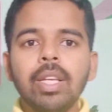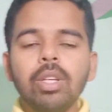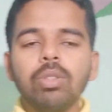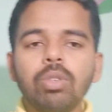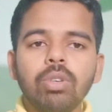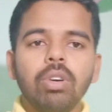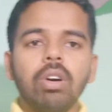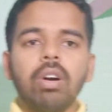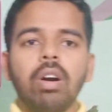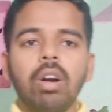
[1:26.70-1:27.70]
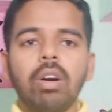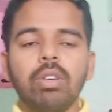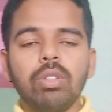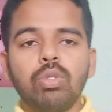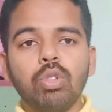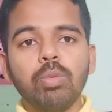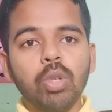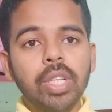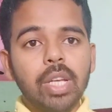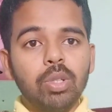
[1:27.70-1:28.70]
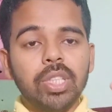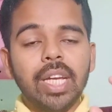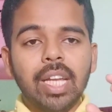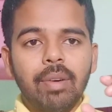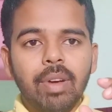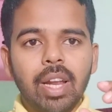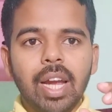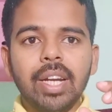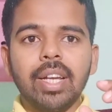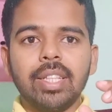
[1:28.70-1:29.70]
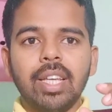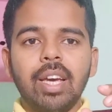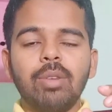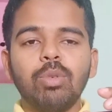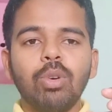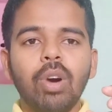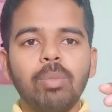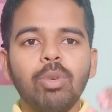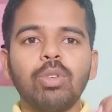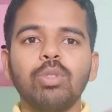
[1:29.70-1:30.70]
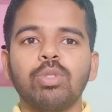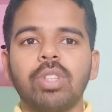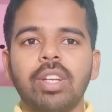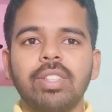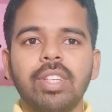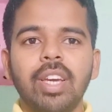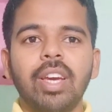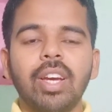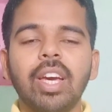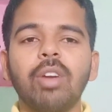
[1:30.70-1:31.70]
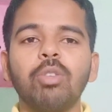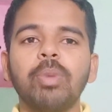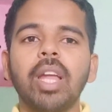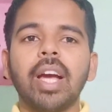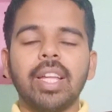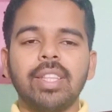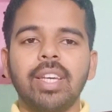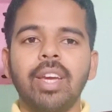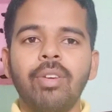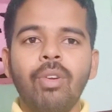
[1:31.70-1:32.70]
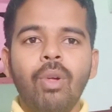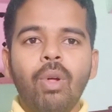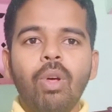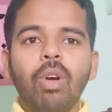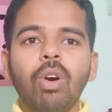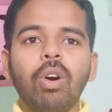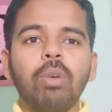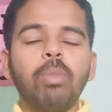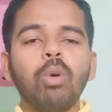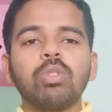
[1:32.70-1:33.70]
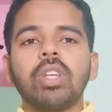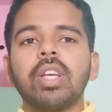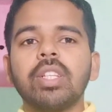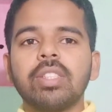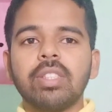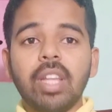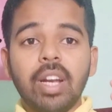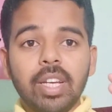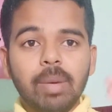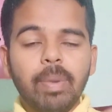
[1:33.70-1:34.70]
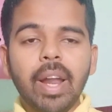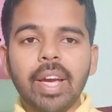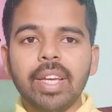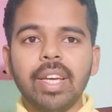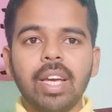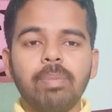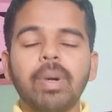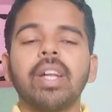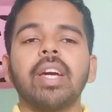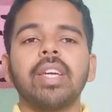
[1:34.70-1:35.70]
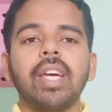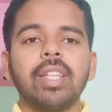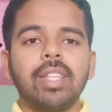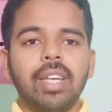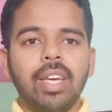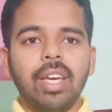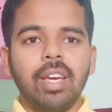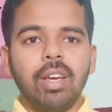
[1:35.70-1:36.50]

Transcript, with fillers: तो चुबुकिया जो चाइना वाला लाइट आता है वो हम लोग यूज़ करते हैं घरों में लगाते हैं बहुत सारे तरह के पटाखे पटाखे आते हैं